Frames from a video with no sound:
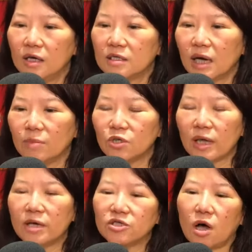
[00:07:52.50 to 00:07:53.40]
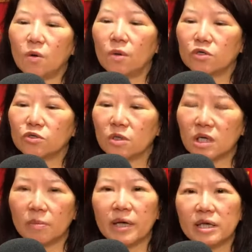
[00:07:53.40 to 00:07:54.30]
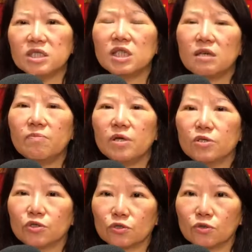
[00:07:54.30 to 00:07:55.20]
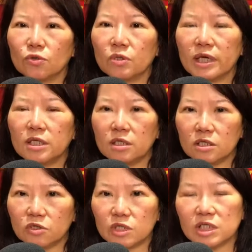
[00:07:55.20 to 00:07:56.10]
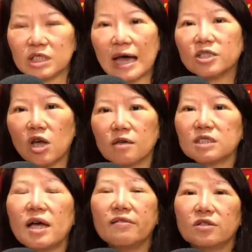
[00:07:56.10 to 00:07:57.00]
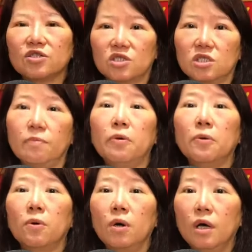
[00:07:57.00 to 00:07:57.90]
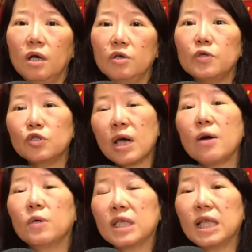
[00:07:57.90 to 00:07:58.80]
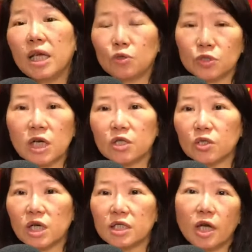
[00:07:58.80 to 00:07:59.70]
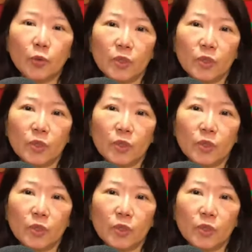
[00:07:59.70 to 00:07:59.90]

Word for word: 那他们就来找我说，可不可以写一本书，跟就是家常菜的食谱？因为就看我在脸书上头常常很